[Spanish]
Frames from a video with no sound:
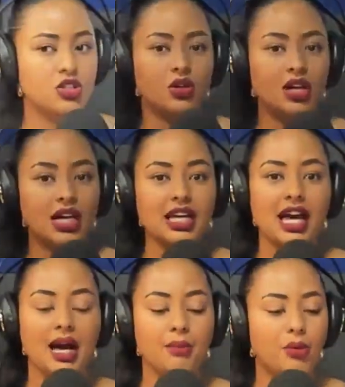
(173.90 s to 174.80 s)
yo no
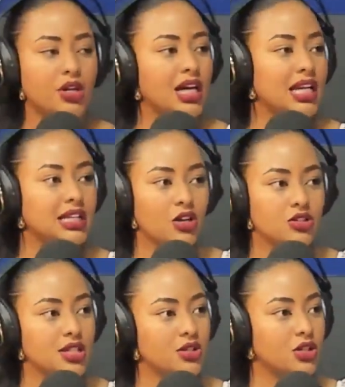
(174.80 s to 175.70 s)
quería, porque le tengo
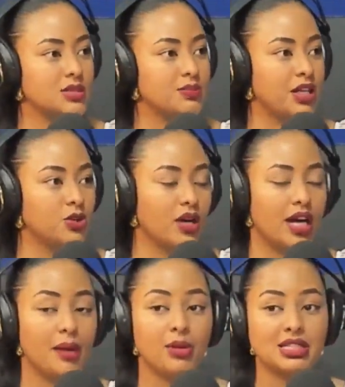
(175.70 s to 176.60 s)
cierto respeto, un
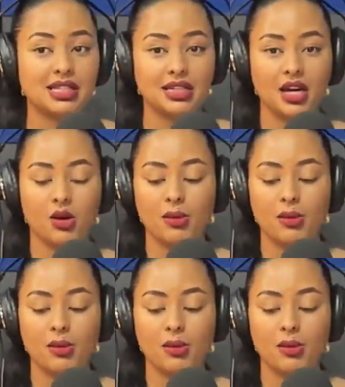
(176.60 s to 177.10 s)
ejemplo a Santiago